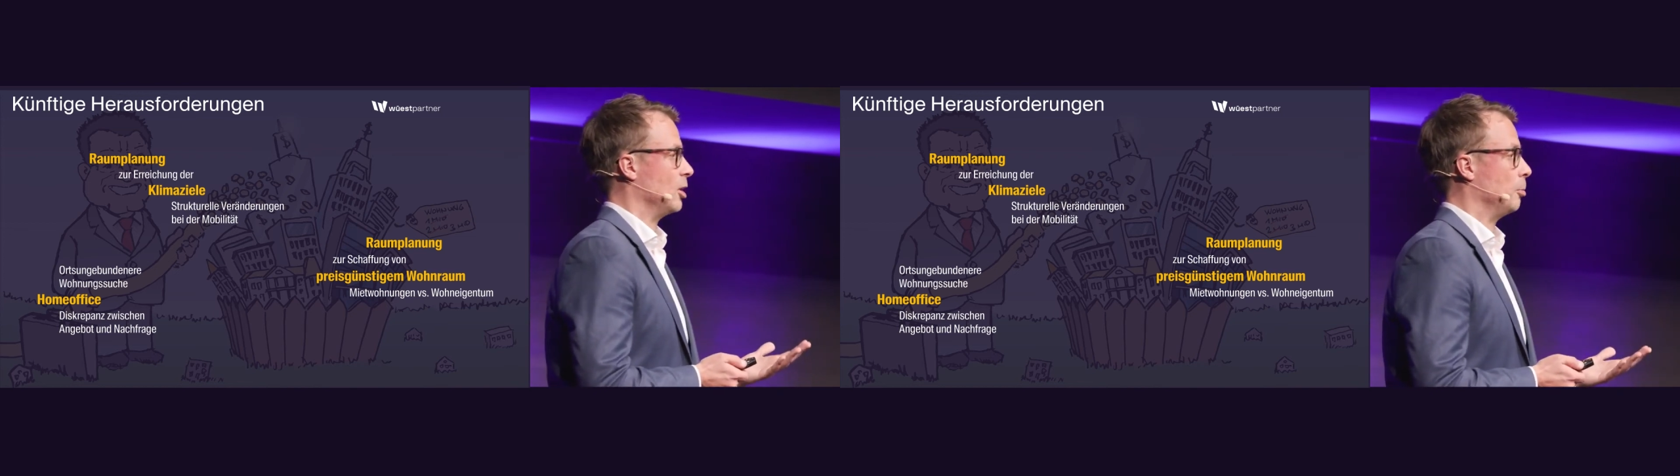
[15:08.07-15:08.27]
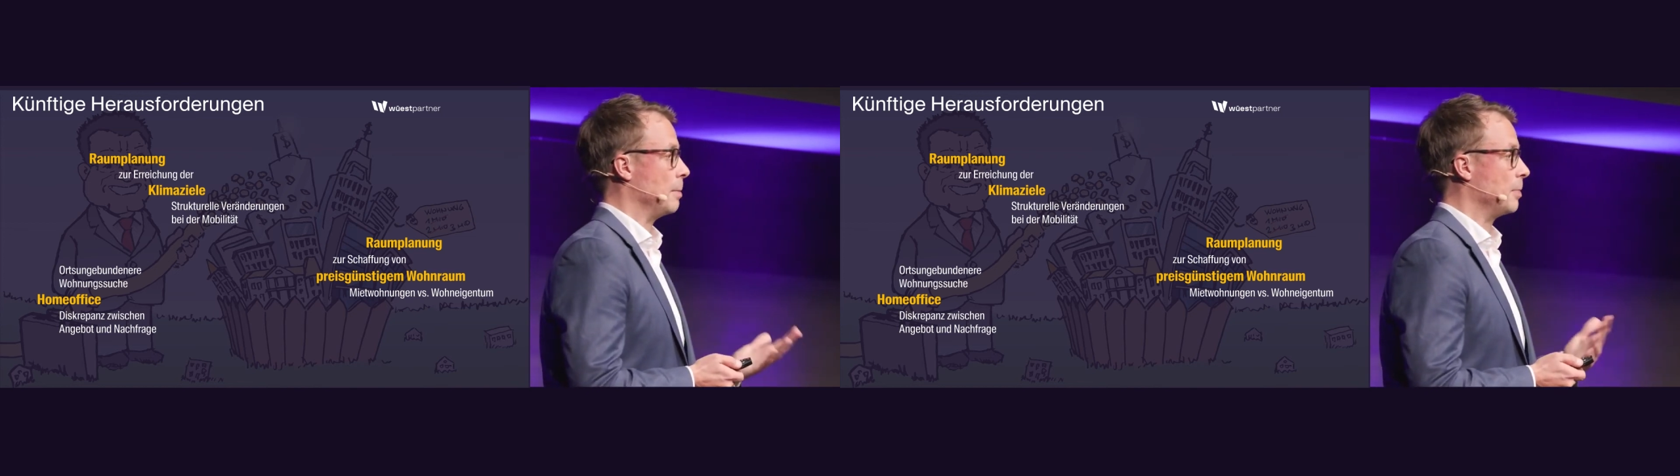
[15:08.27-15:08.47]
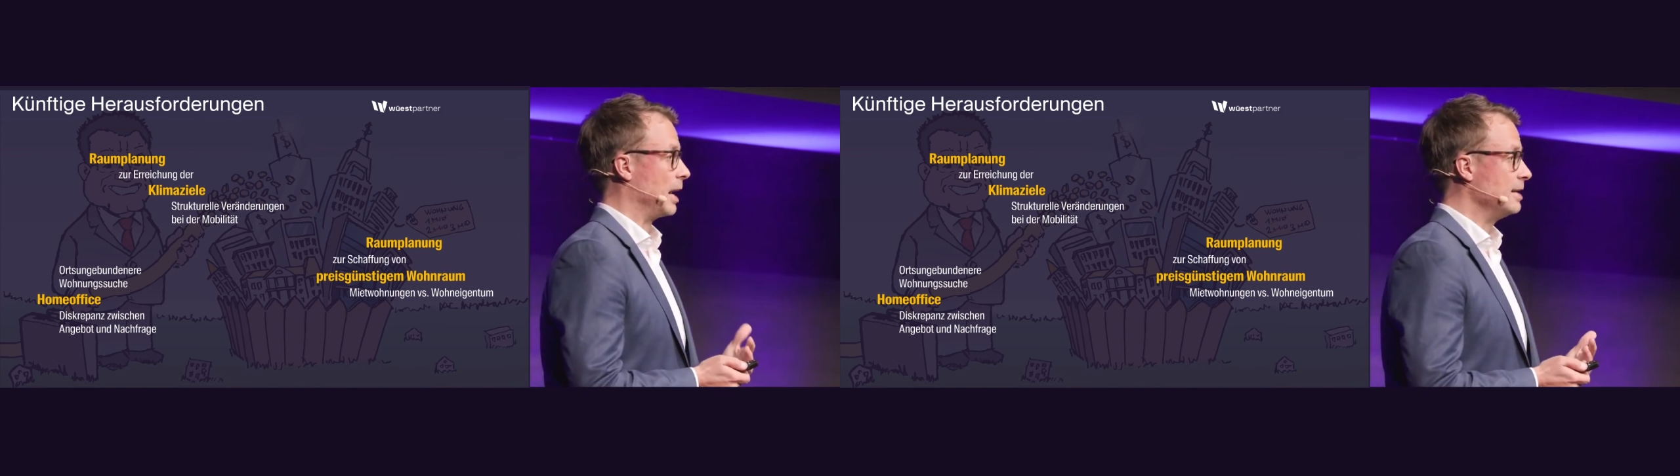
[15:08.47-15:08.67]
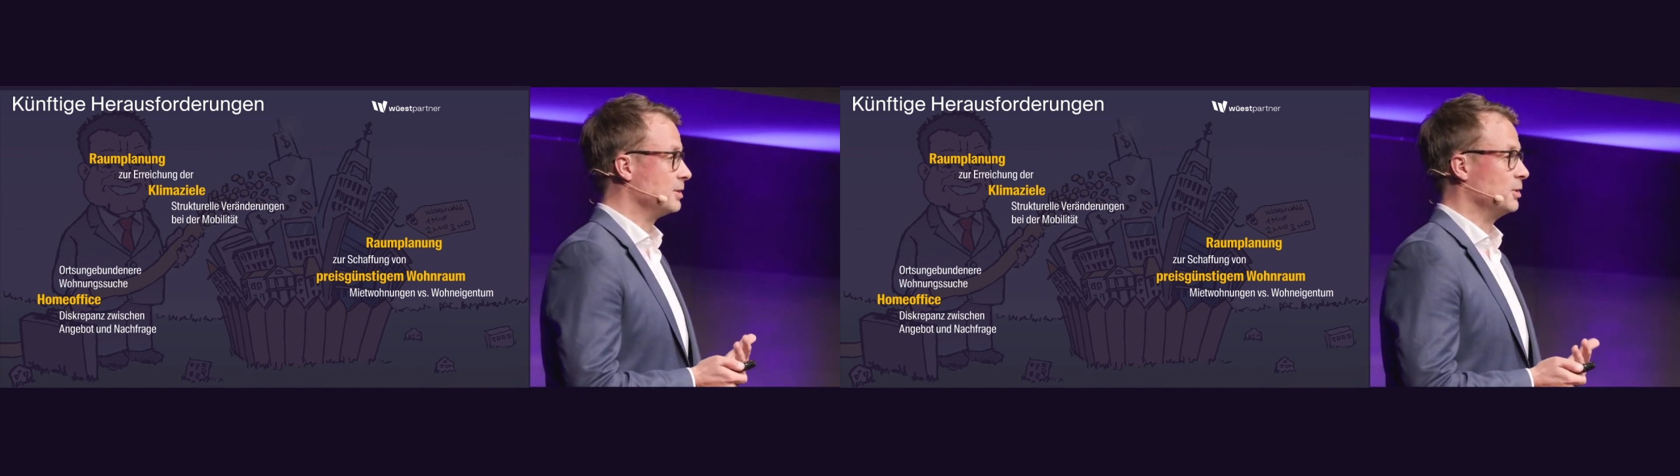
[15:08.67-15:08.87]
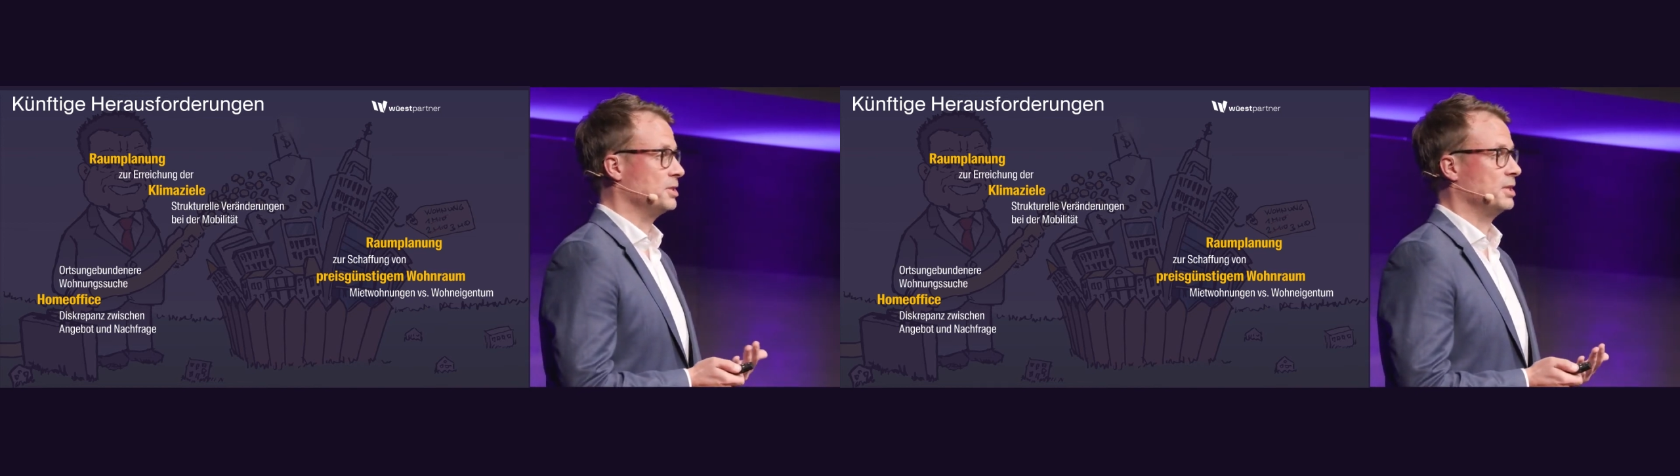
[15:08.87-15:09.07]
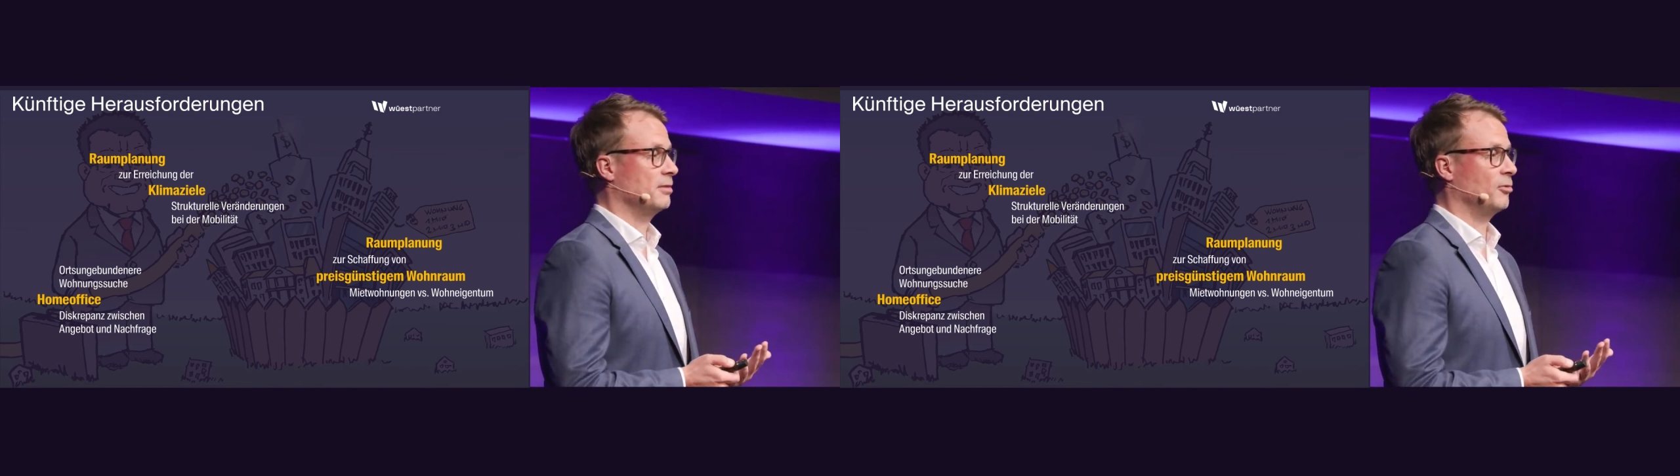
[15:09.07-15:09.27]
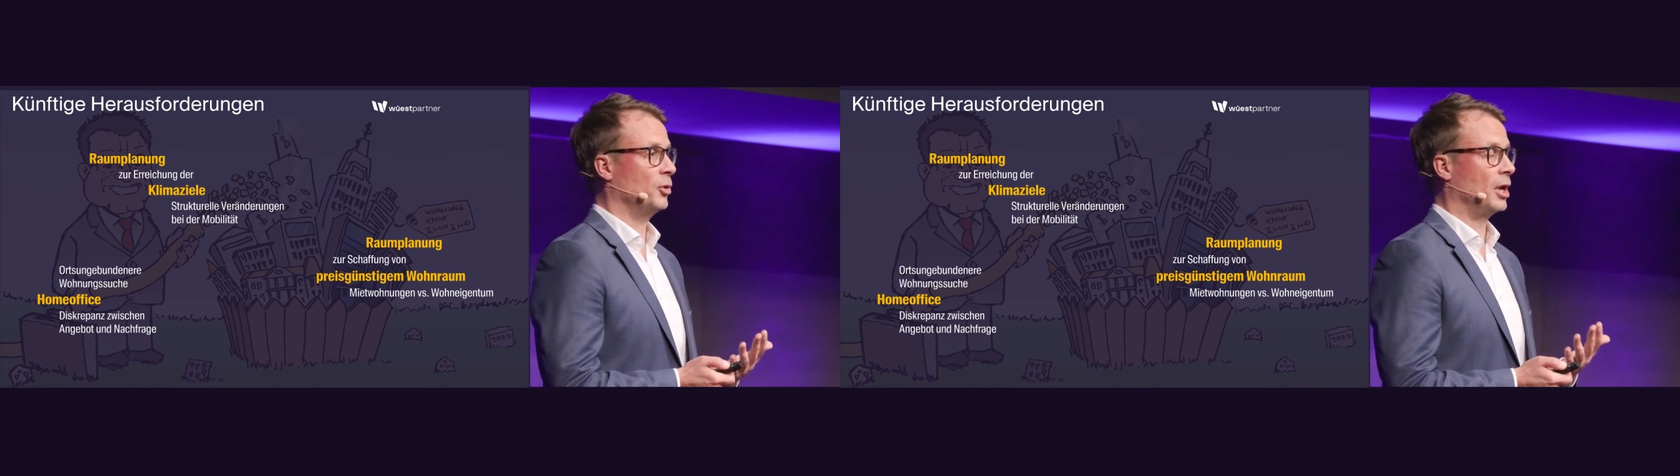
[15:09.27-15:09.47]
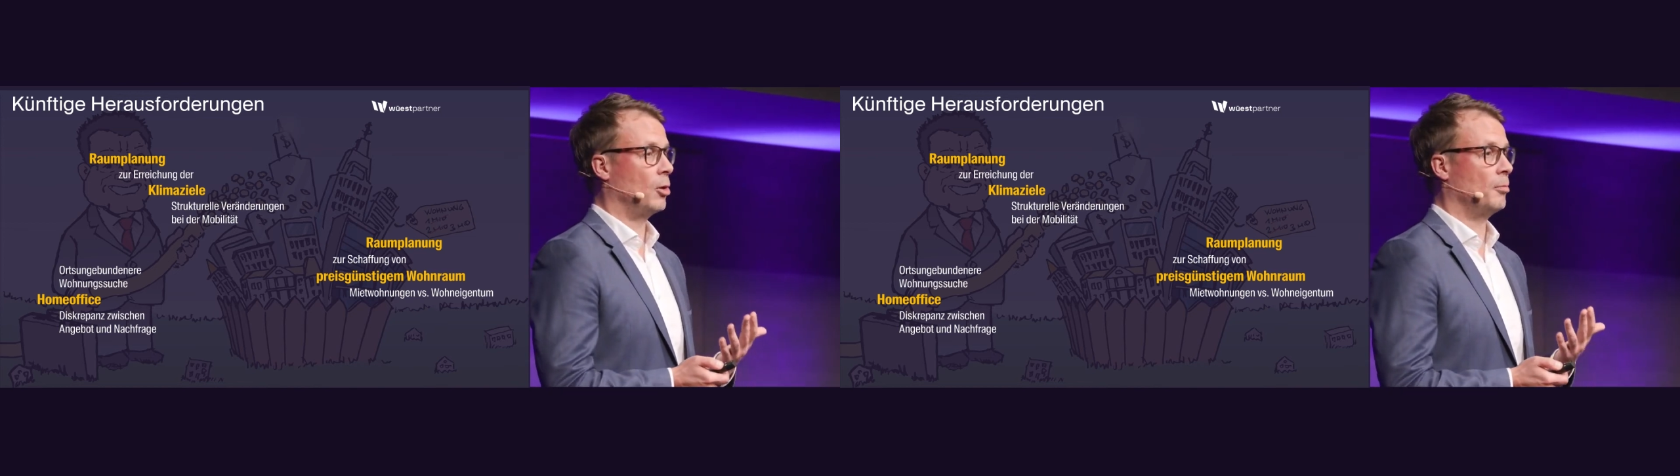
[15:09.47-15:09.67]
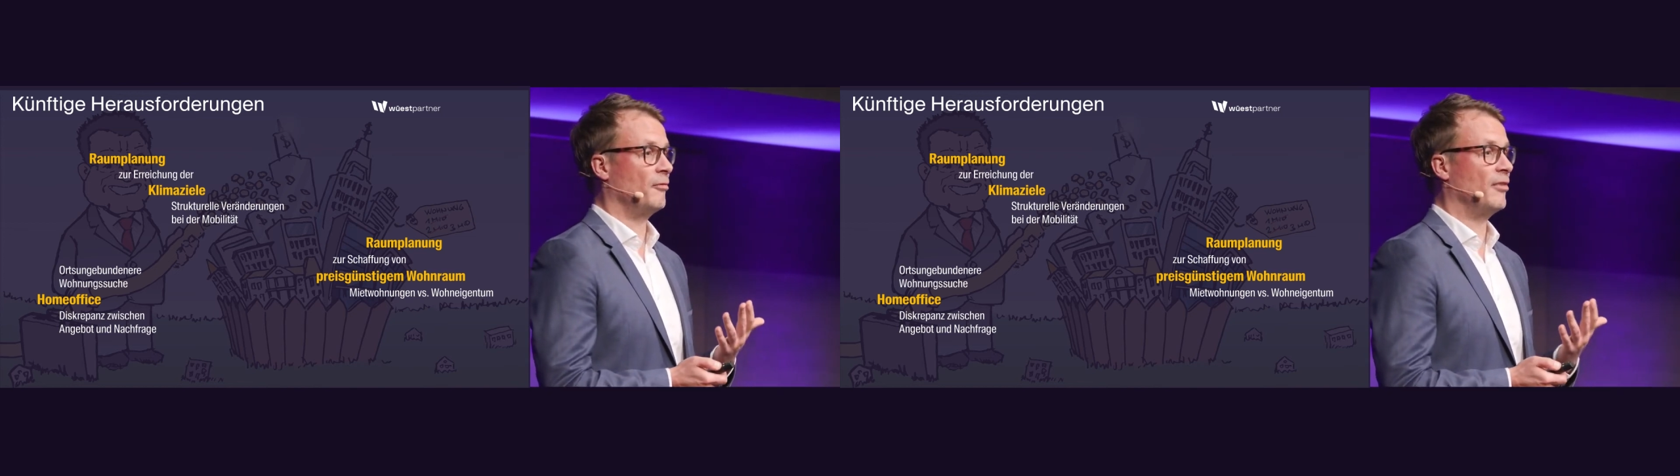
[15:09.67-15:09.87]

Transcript: auch beim preisgünstigen Wohnraum